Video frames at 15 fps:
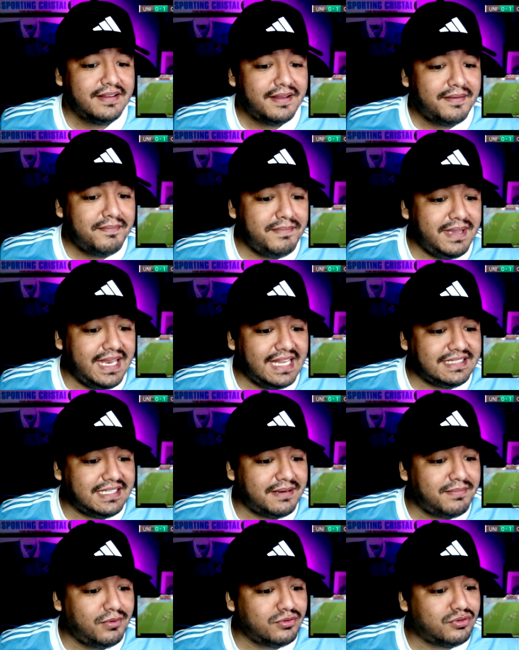Mira ese
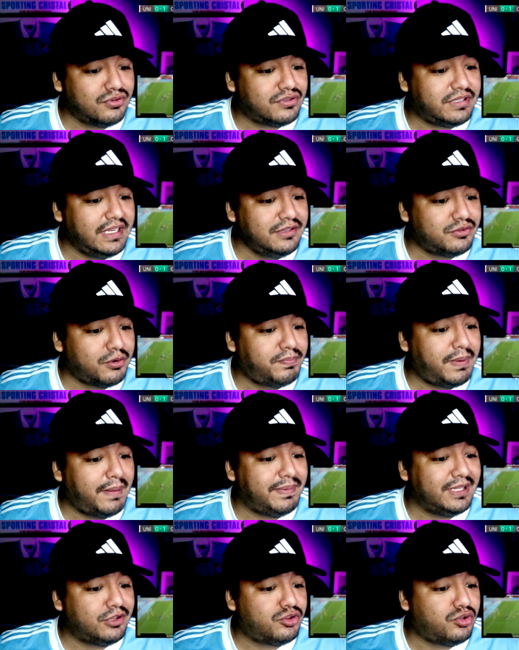hermoso centro,
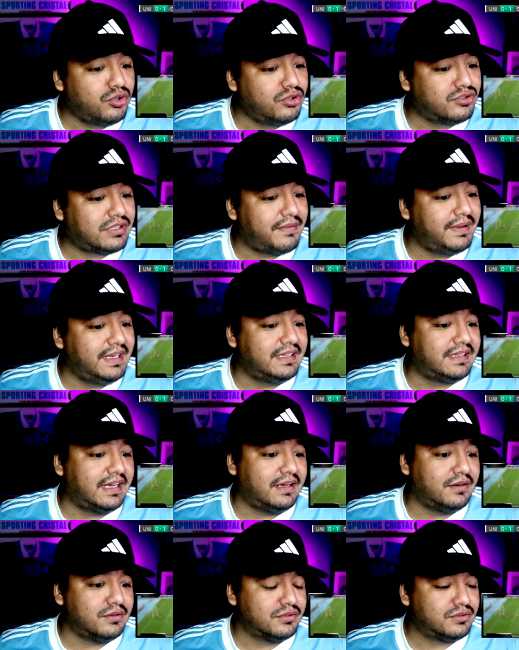papi. Todos habilitados.